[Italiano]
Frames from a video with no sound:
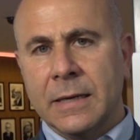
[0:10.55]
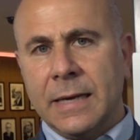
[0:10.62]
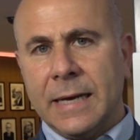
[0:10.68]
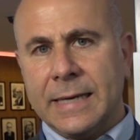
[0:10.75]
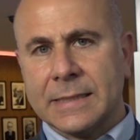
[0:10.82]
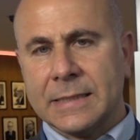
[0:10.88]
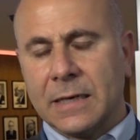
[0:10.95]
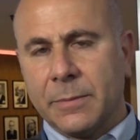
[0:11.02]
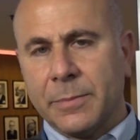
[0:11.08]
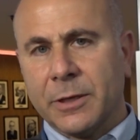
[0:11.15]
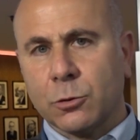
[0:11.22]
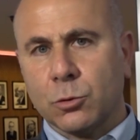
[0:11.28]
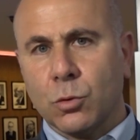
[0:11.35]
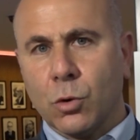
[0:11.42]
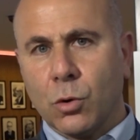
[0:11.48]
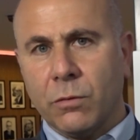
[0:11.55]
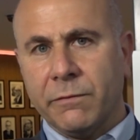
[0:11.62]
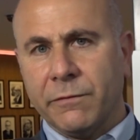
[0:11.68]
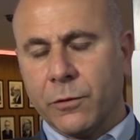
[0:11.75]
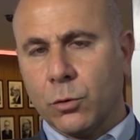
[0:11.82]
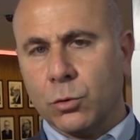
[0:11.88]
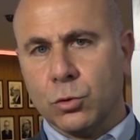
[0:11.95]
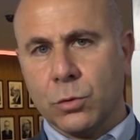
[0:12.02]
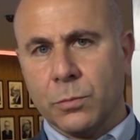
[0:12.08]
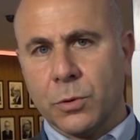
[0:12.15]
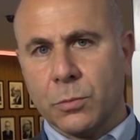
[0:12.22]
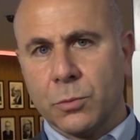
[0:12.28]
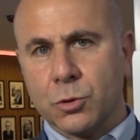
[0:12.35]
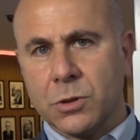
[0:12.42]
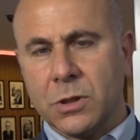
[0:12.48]
essere aperto un confronto
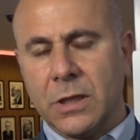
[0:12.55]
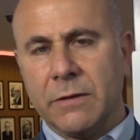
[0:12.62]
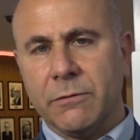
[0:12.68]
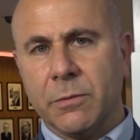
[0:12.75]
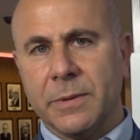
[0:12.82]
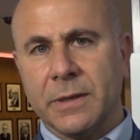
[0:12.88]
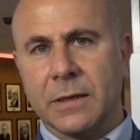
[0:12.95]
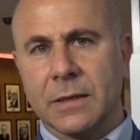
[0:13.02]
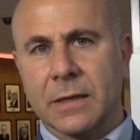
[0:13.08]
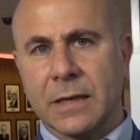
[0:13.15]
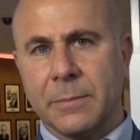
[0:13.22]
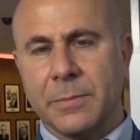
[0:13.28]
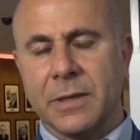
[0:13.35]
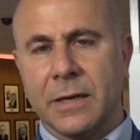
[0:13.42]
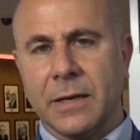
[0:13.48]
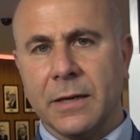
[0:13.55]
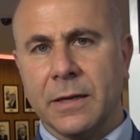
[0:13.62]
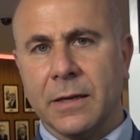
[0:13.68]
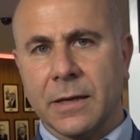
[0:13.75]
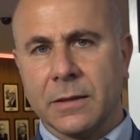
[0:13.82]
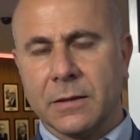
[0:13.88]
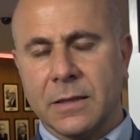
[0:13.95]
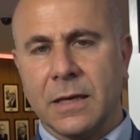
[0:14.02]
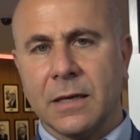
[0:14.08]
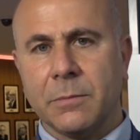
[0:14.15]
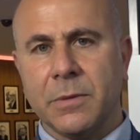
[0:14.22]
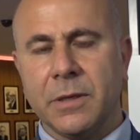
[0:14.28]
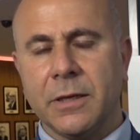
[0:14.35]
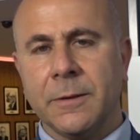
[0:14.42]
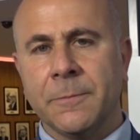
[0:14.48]
propositivo per capire in che
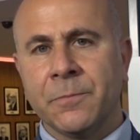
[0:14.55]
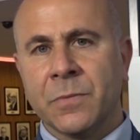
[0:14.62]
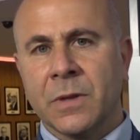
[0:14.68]
termini